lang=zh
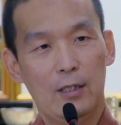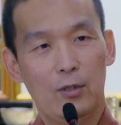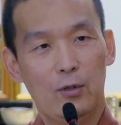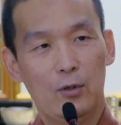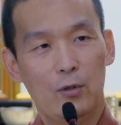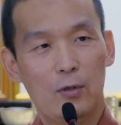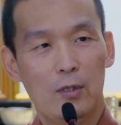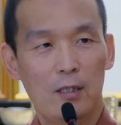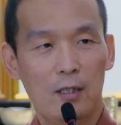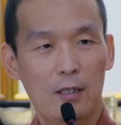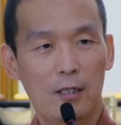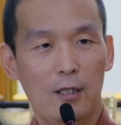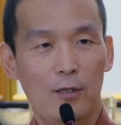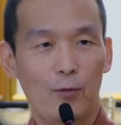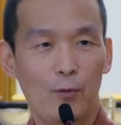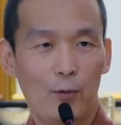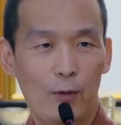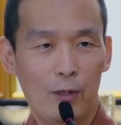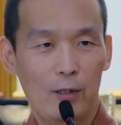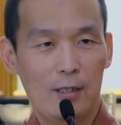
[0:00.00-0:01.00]
就是因为
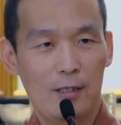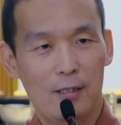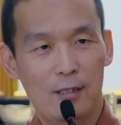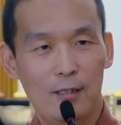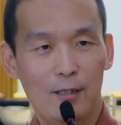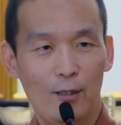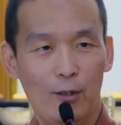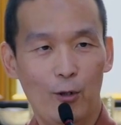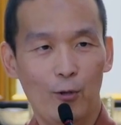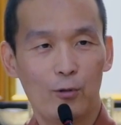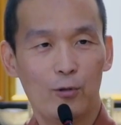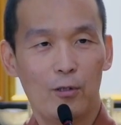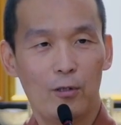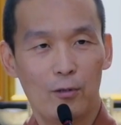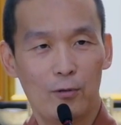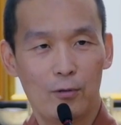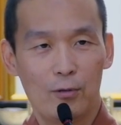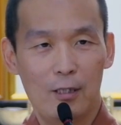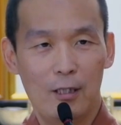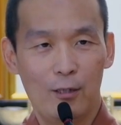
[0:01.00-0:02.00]
我只是恭
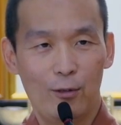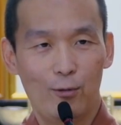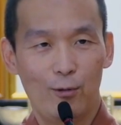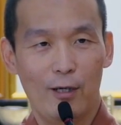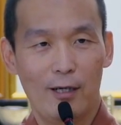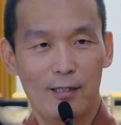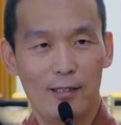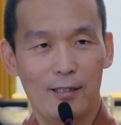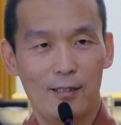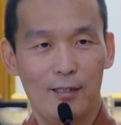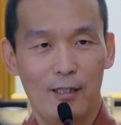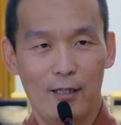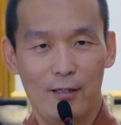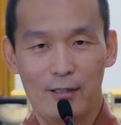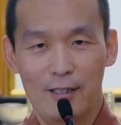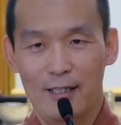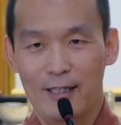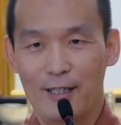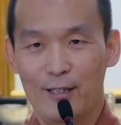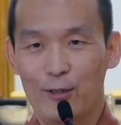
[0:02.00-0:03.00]
送真如老师交
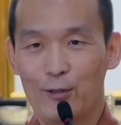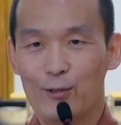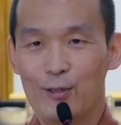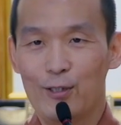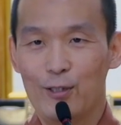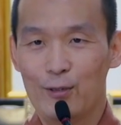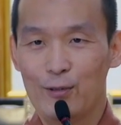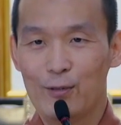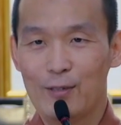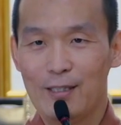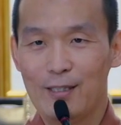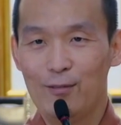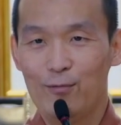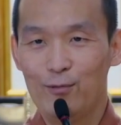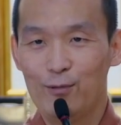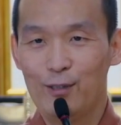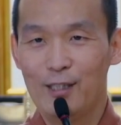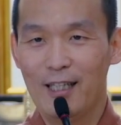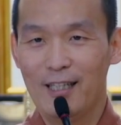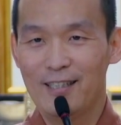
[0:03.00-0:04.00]
接，恭送师
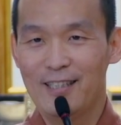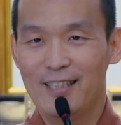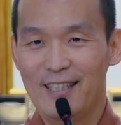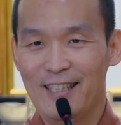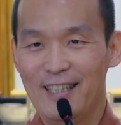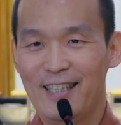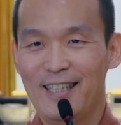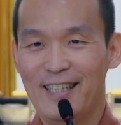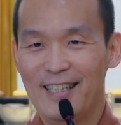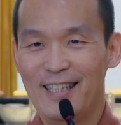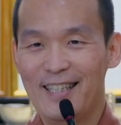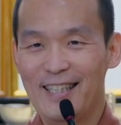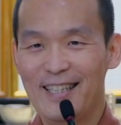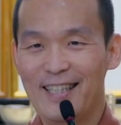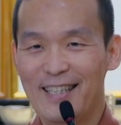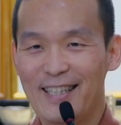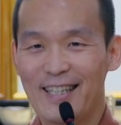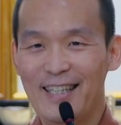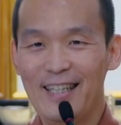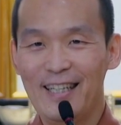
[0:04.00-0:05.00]
父交接，
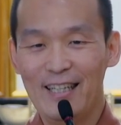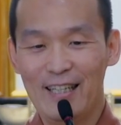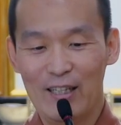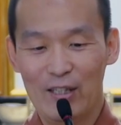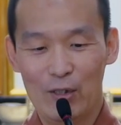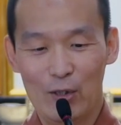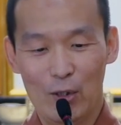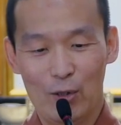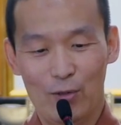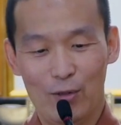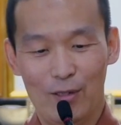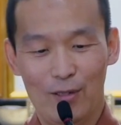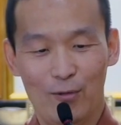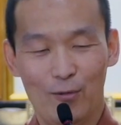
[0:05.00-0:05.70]
我就觉得